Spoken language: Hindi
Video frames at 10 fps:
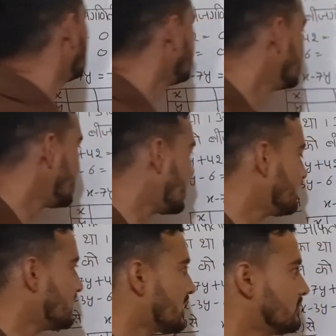टू ये
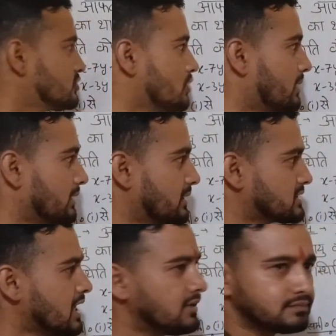आया प्यारे बच्चों हमारे
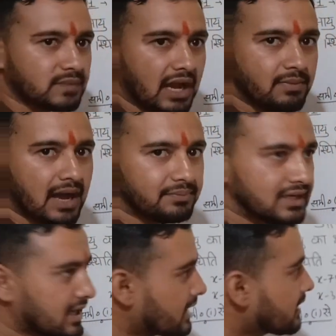पास अब
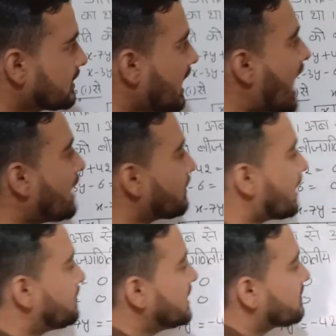आपने क्या करना है आप
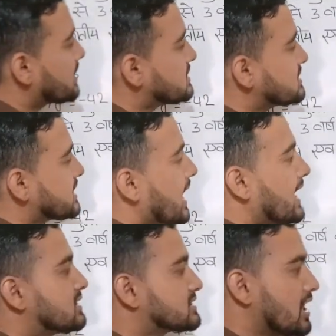अपनी मर्जी से
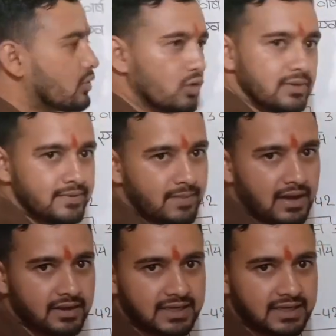एक्स का कोई भी मान